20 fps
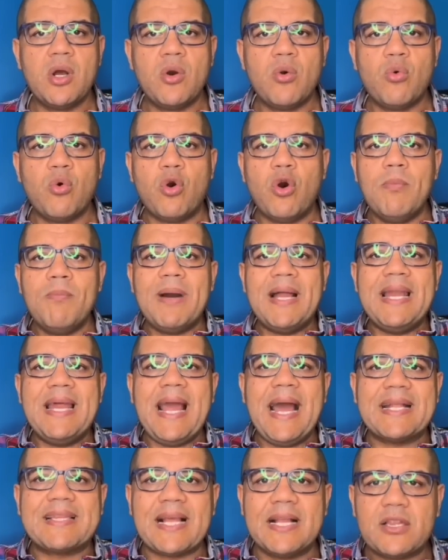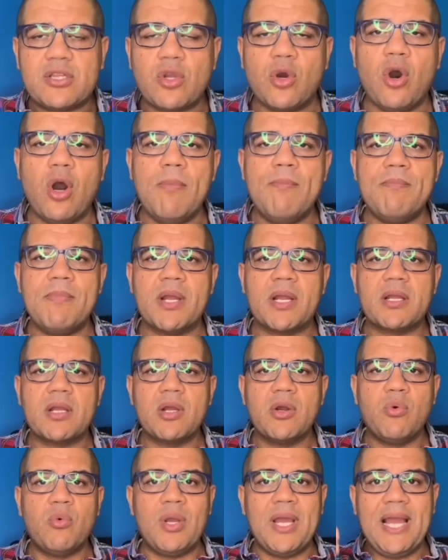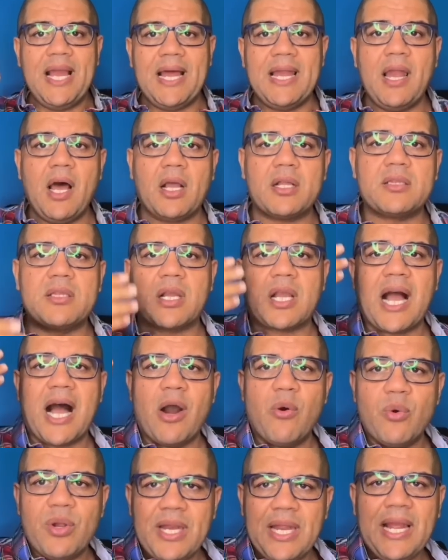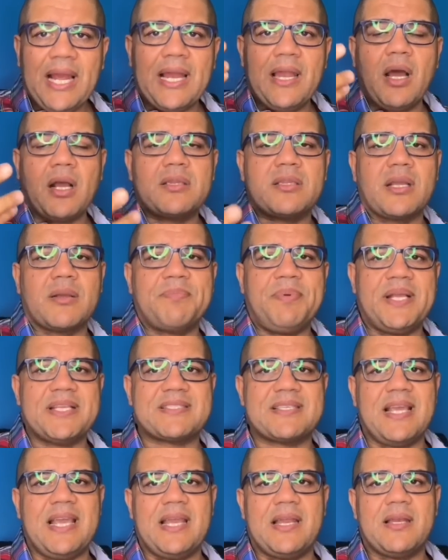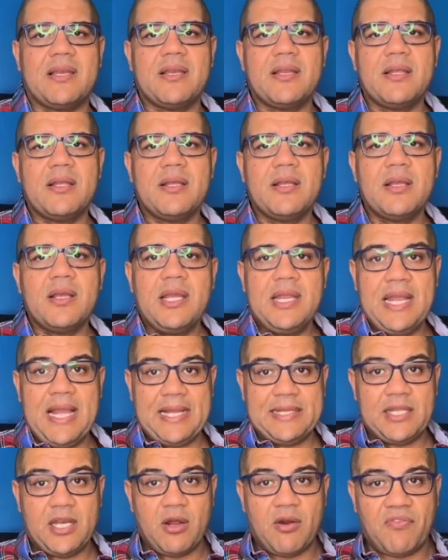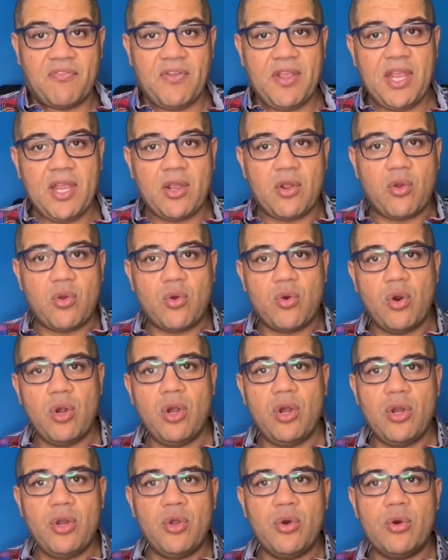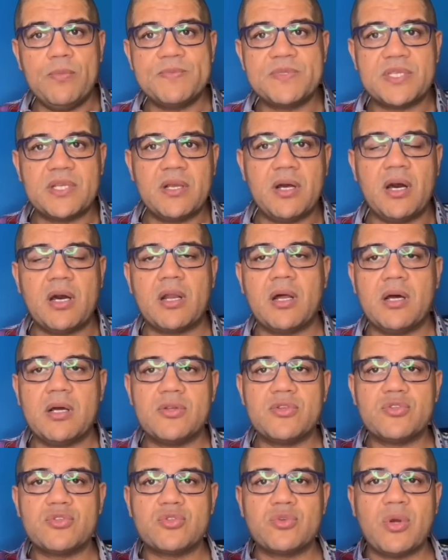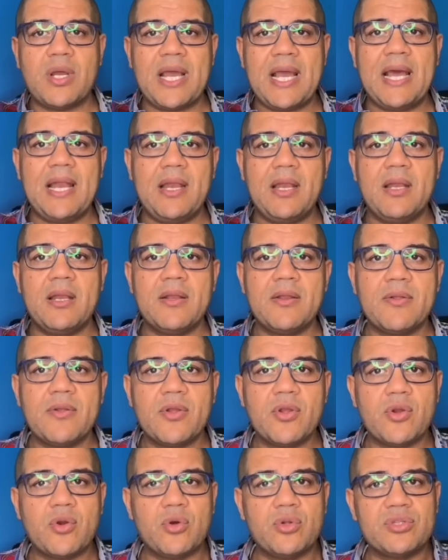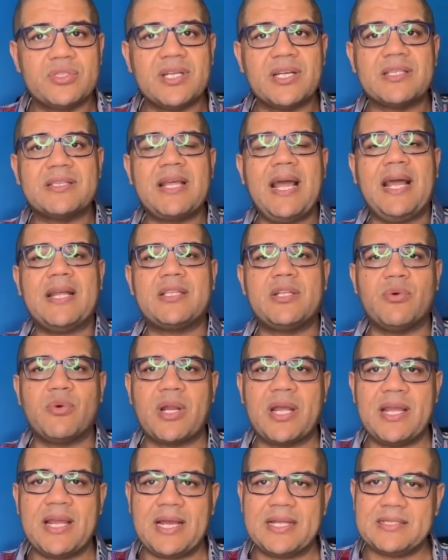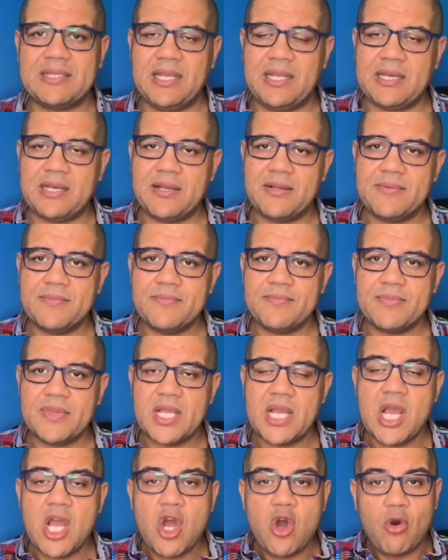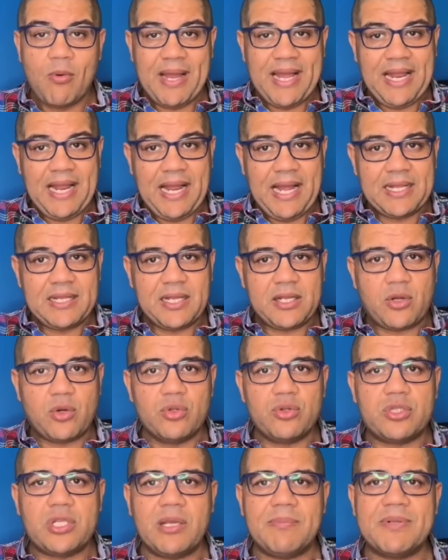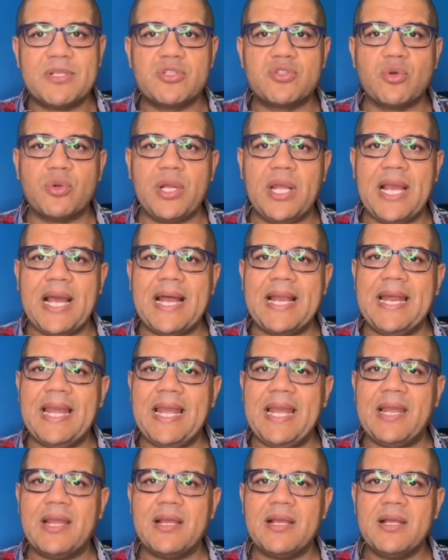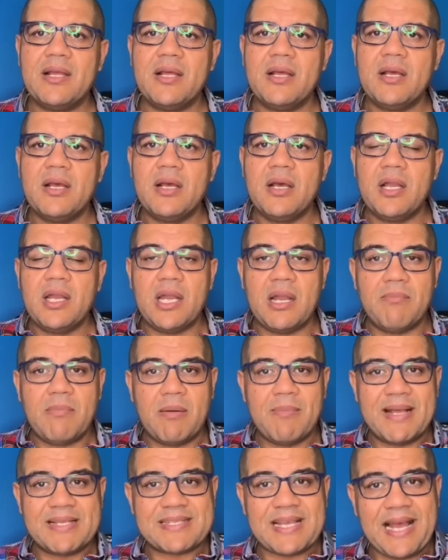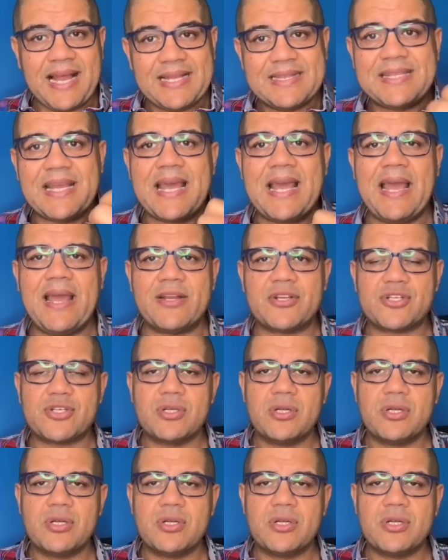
وهم ليه قتلتي امك وايه علاقتك او ليه علاقتك بحسين يعني لو في كل يوم زيارة سؤال كنت ارتحتي وريحتينا وبعدين حضرتك كنت بتزوريها ليه لما ما سألتهاش